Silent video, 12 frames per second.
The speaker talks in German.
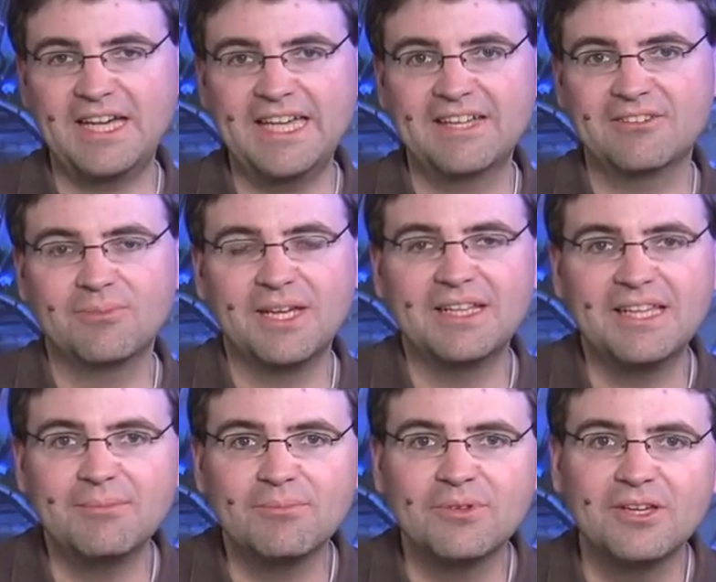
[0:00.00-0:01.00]
eigenem
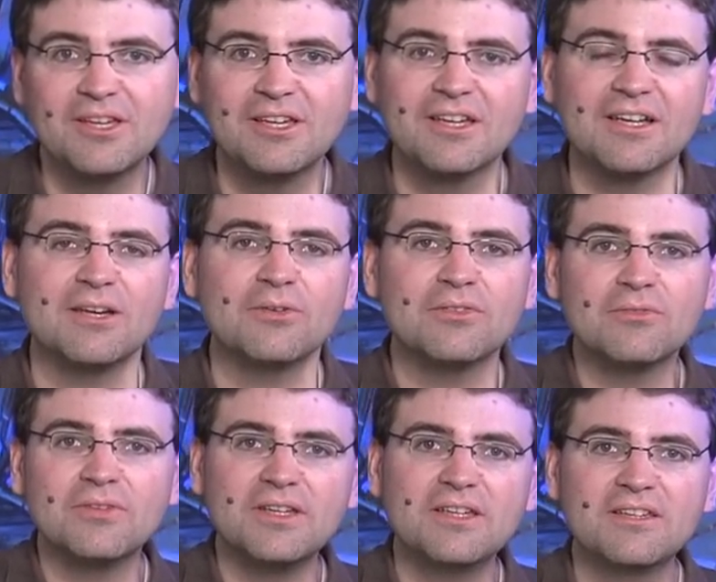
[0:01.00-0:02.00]
Erleben
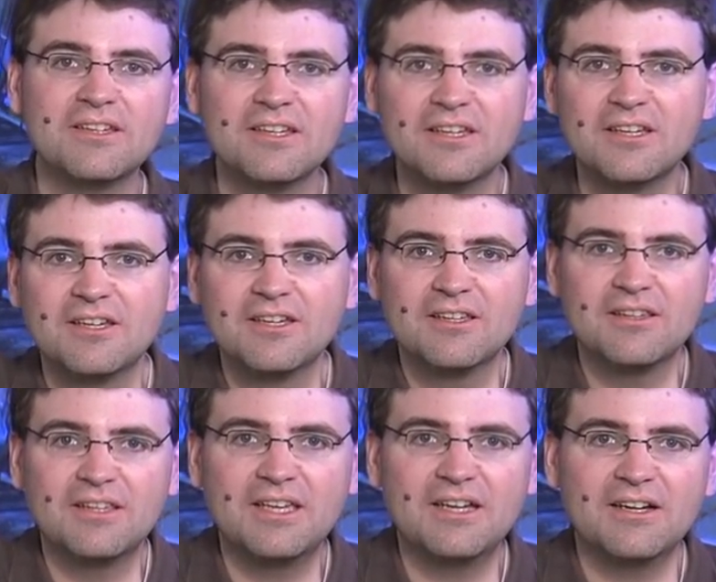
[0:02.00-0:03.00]
genauso wie ich,
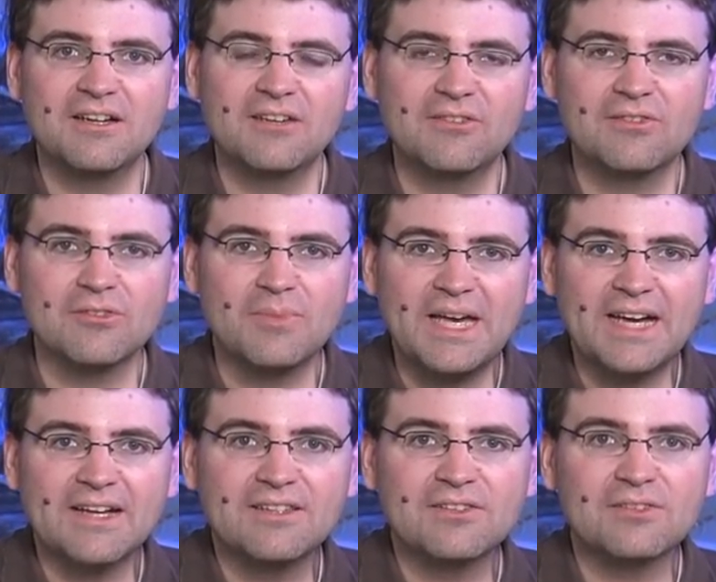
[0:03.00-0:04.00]
der zu einem
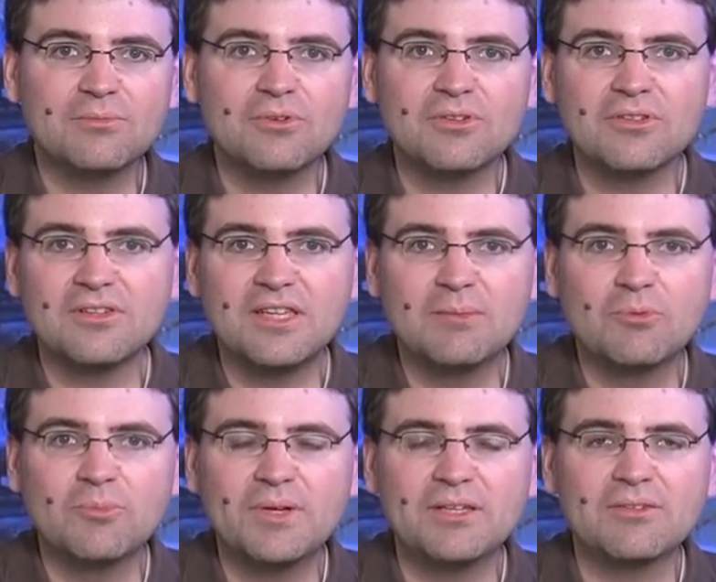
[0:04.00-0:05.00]
Ärgernis wird in dem
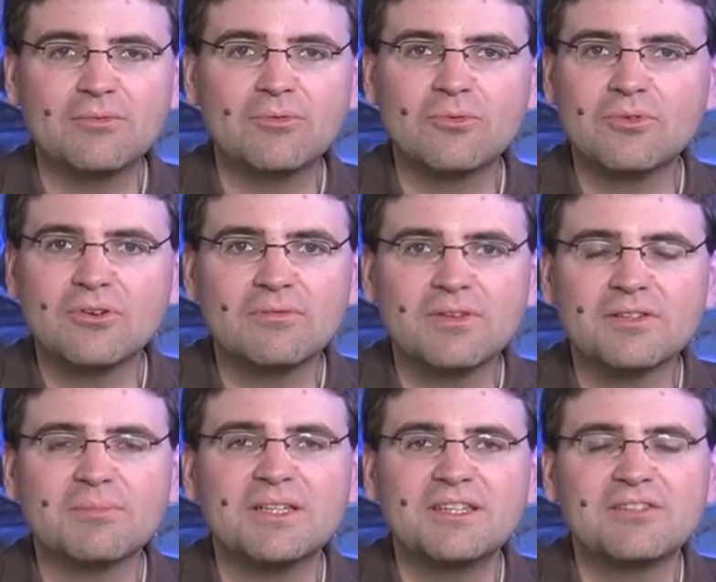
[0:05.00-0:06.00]
Moment, wo
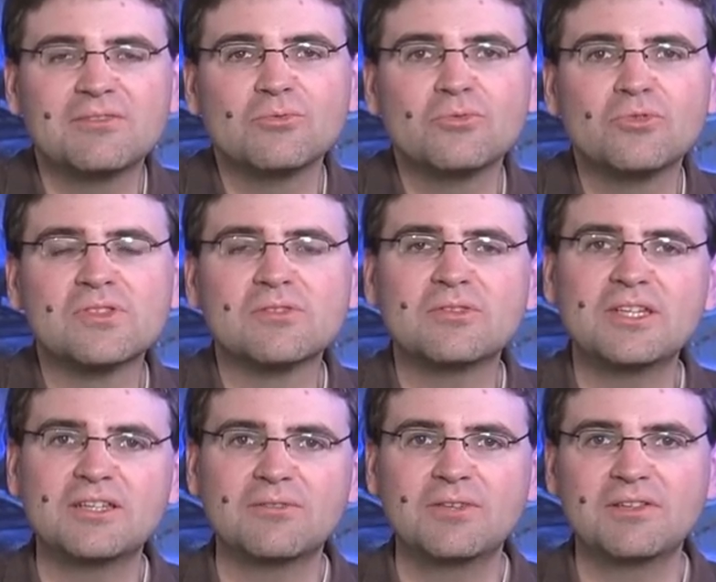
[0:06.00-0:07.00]
irgendwas mal nicht so
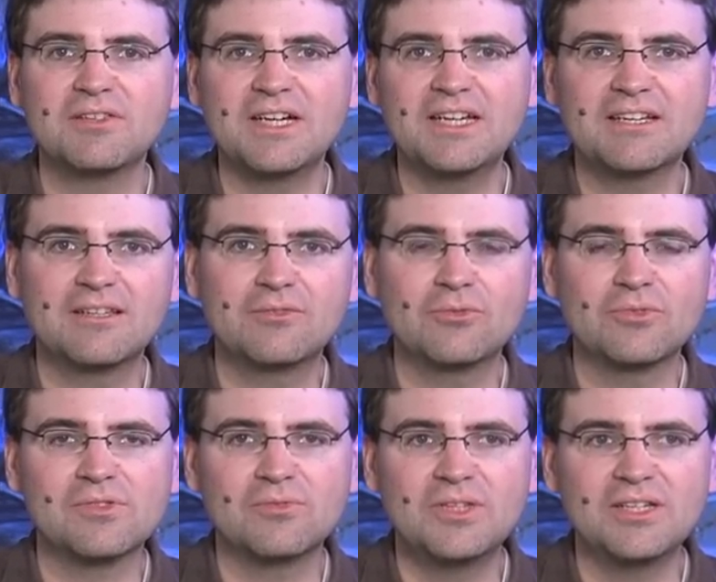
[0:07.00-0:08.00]
funktioniert, wie es eigentlich
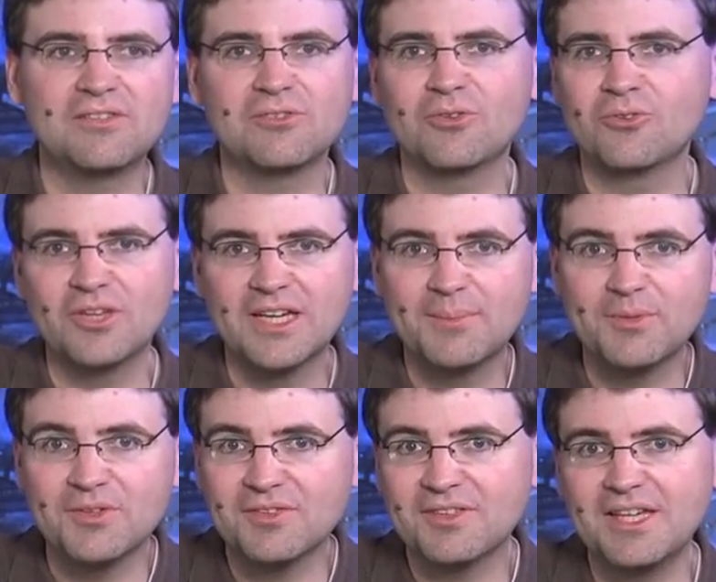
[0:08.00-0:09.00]
funktionieren soll. Und da
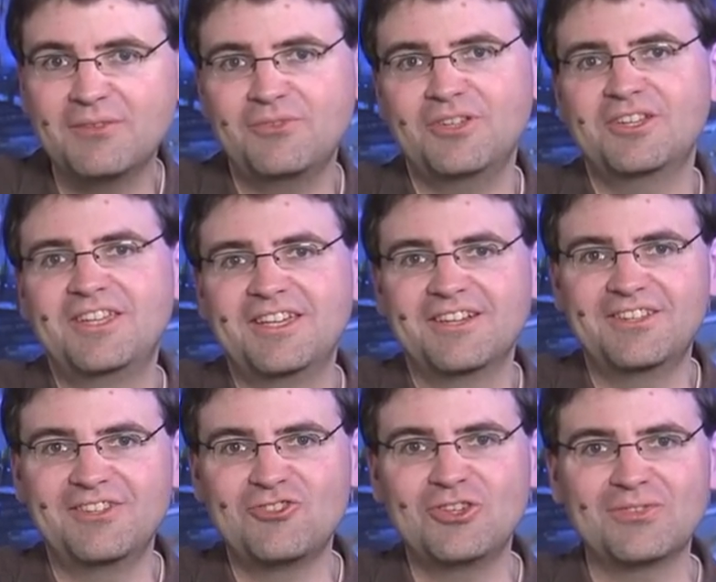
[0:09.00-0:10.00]
gibt es sehr viele Dinge,
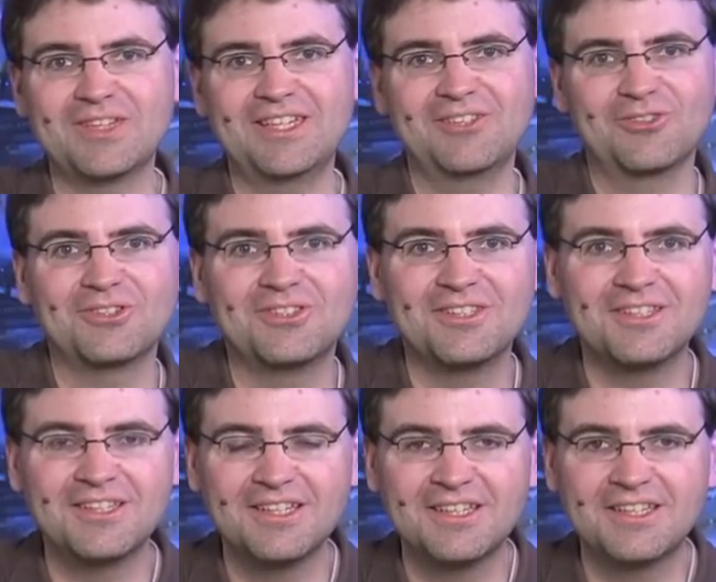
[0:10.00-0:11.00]
die schiefgehen können.
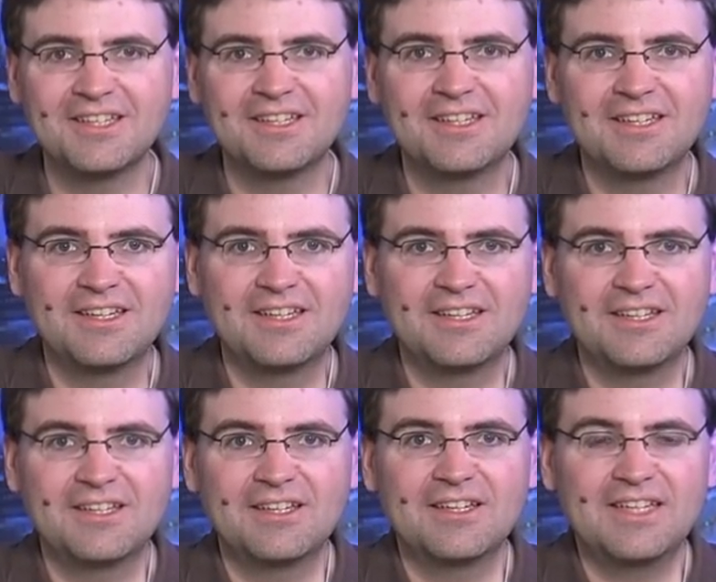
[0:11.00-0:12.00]

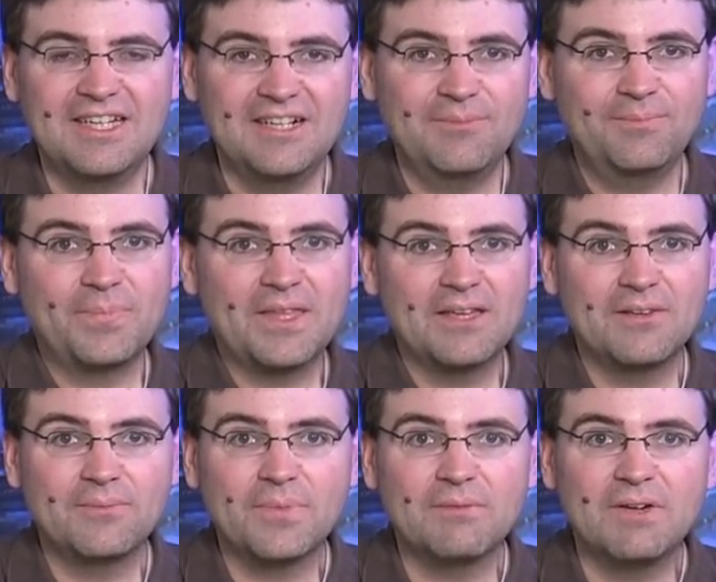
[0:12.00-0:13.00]
Ja,
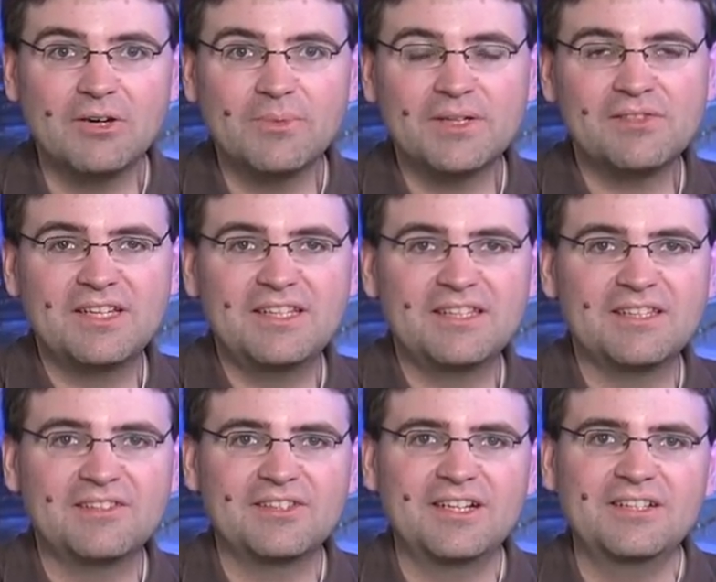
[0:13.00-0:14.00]
warum erzähle ich
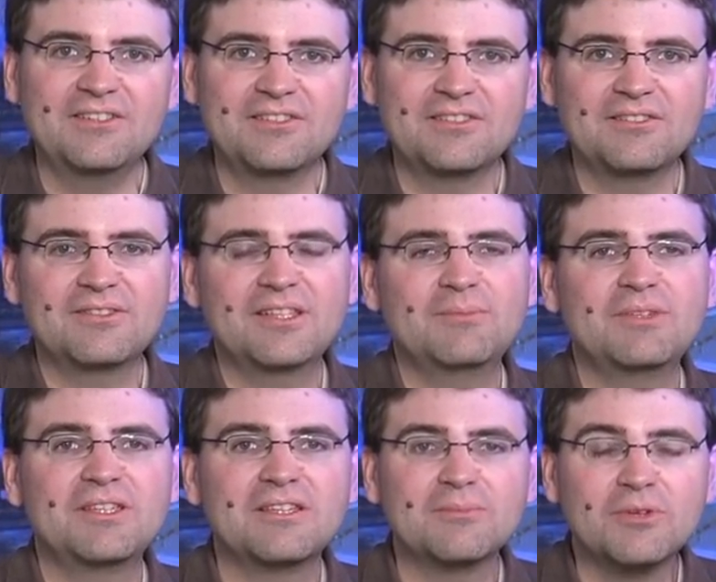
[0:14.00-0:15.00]
das alles?
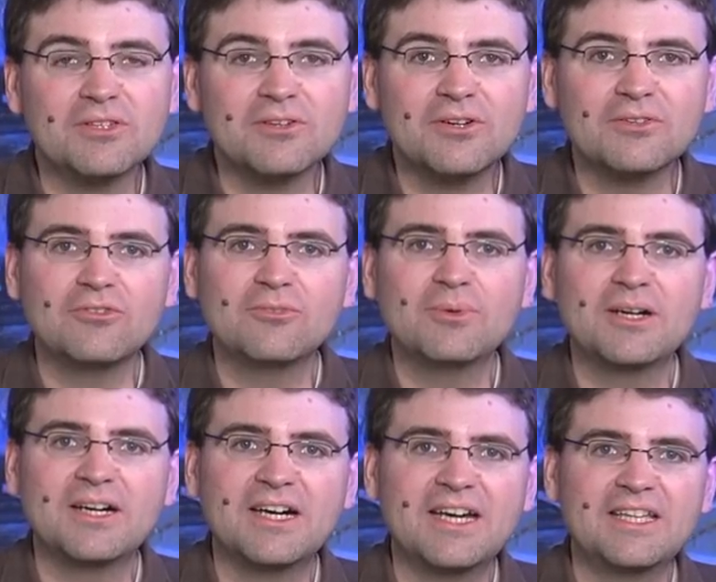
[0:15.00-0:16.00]
Nämlich, ich möchte heute
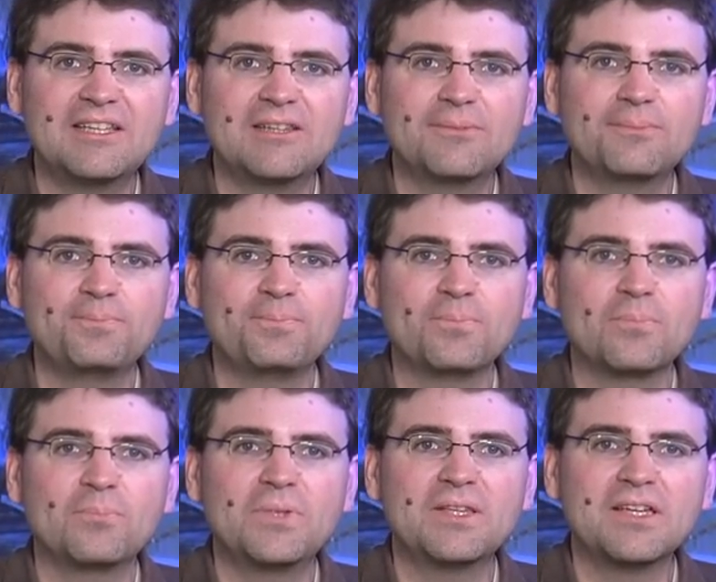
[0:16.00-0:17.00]
über ein
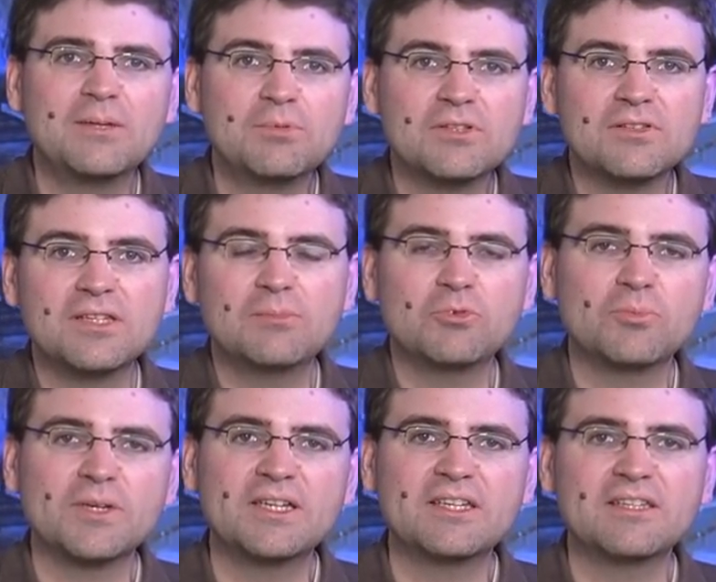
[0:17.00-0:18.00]
Betriebssystem
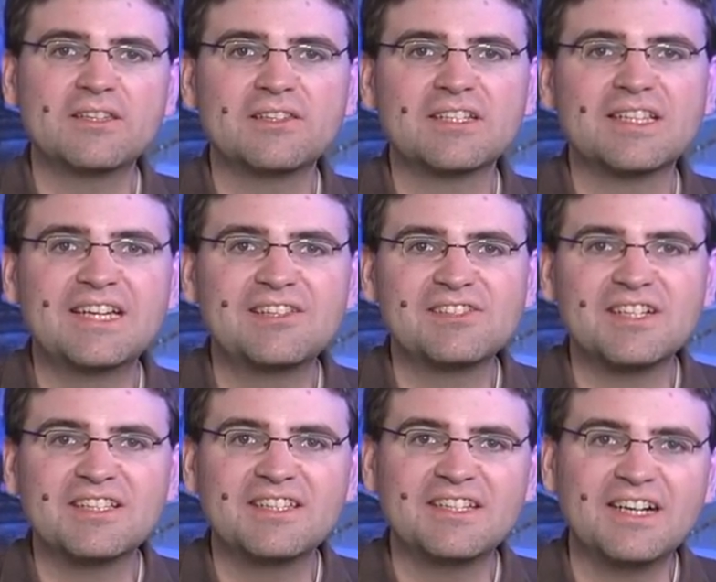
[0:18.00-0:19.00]
sprechen, das
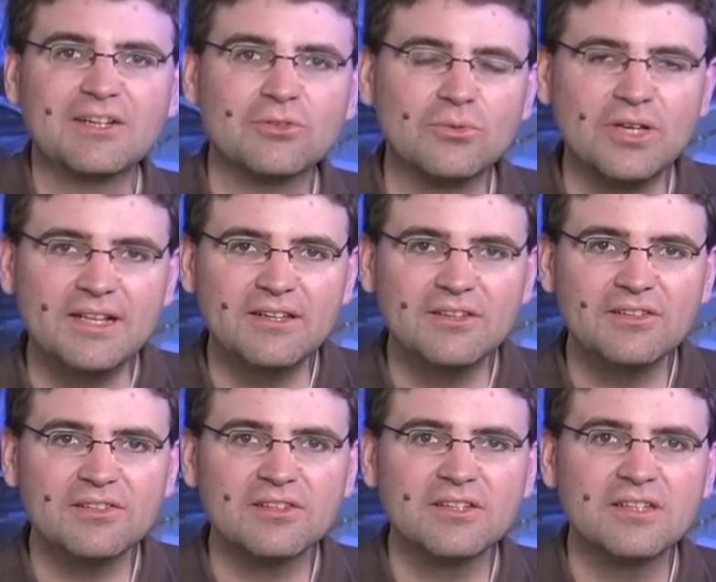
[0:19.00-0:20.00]
gleichzeitig aktuell
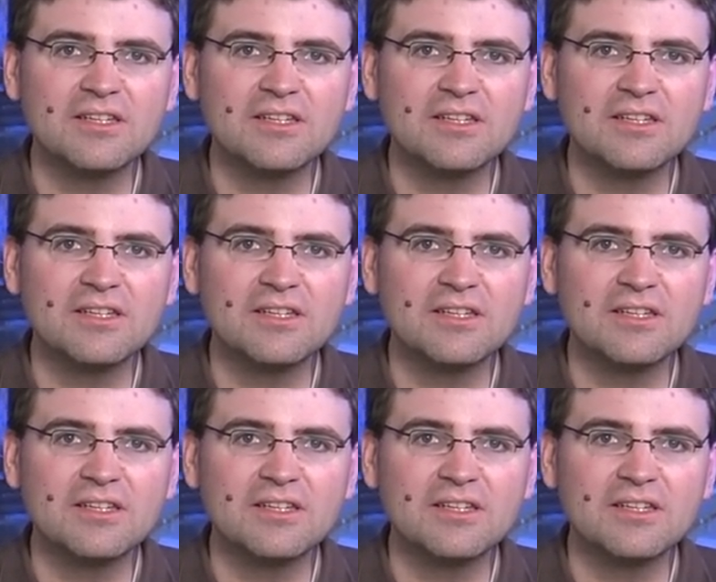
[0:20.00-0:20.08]
ist